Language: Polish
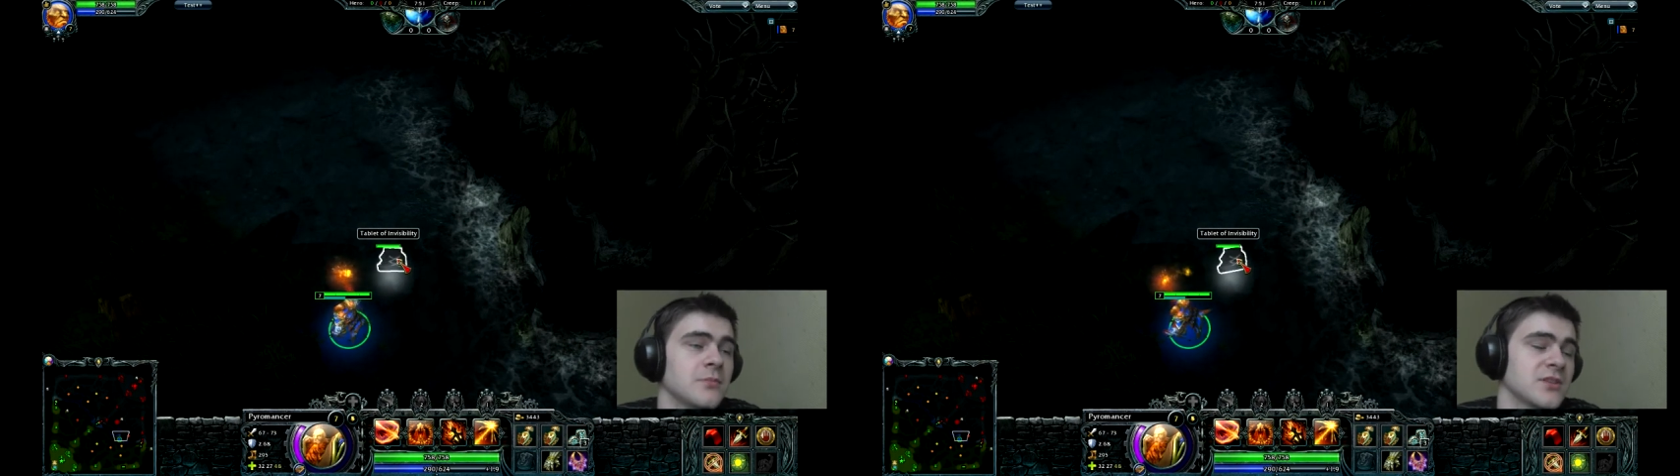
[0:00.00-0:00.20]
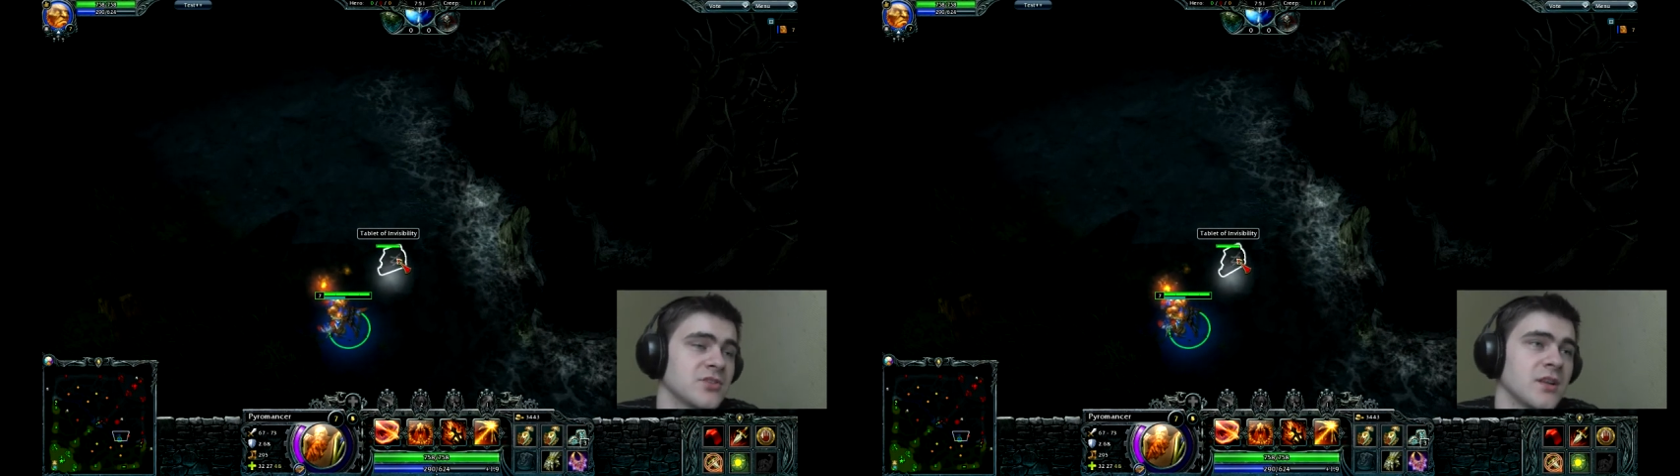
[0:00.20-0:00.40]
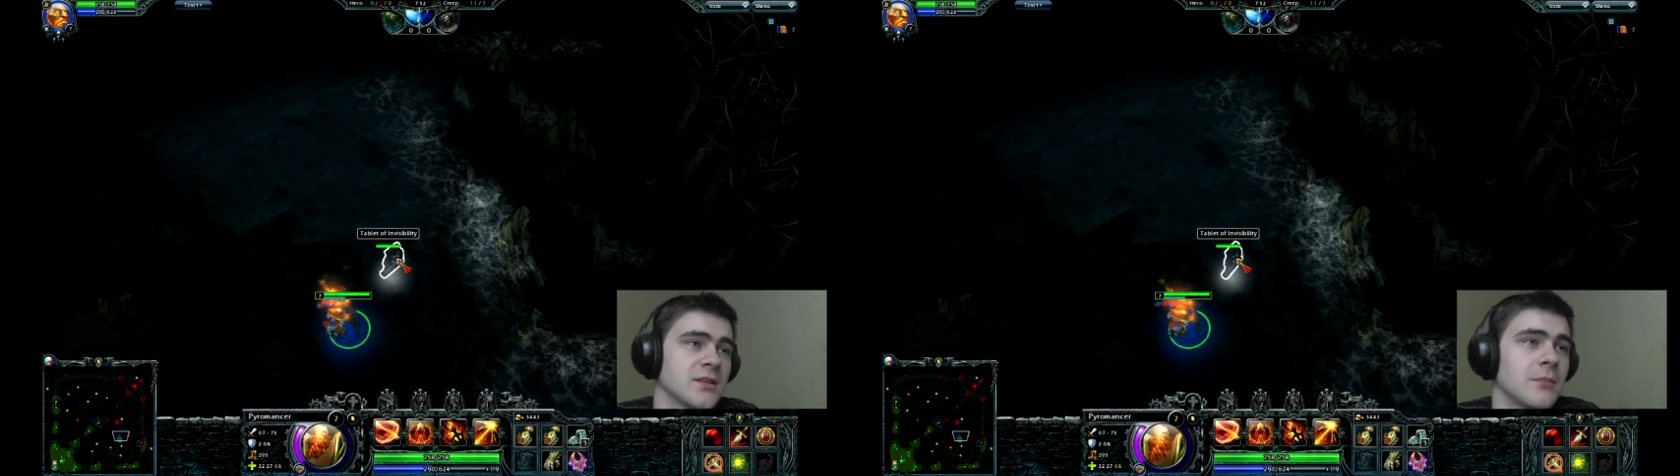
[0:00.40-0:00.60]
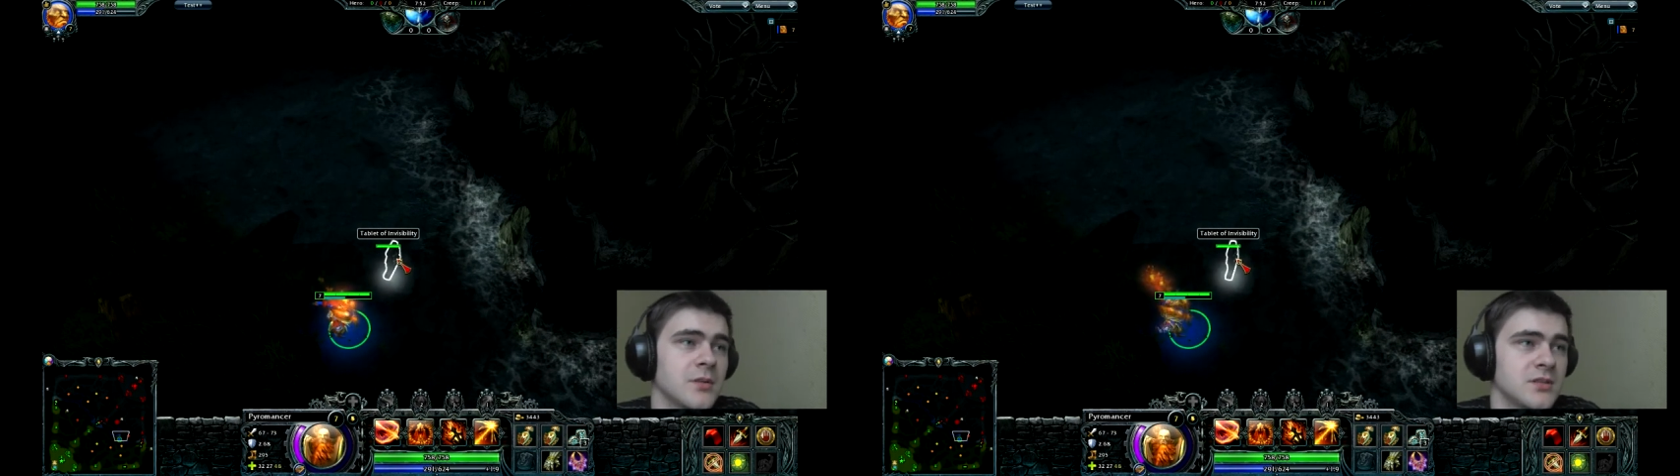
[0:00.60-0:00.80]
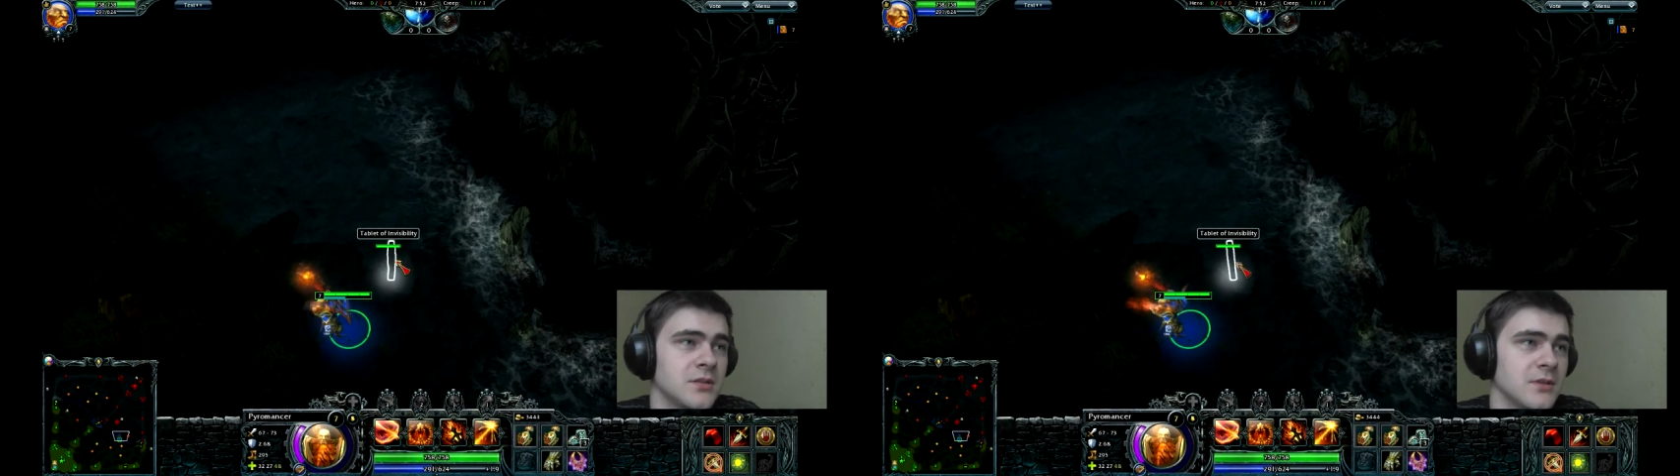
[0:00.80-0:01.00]
obrażenia,
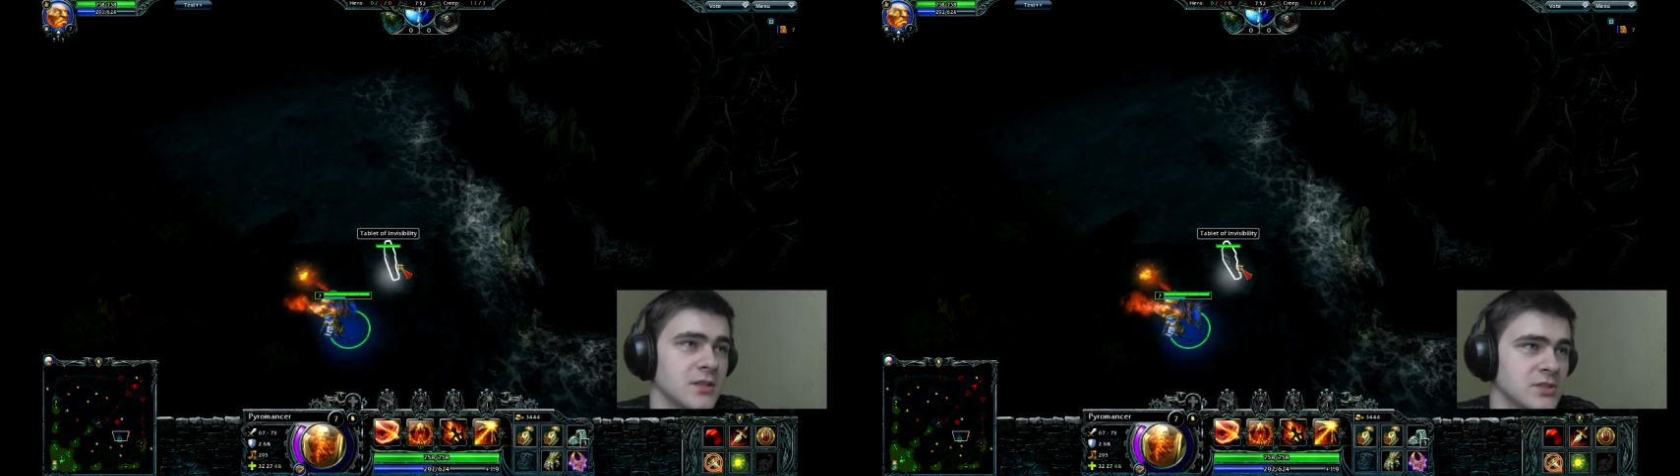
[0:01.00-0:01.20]
double damage,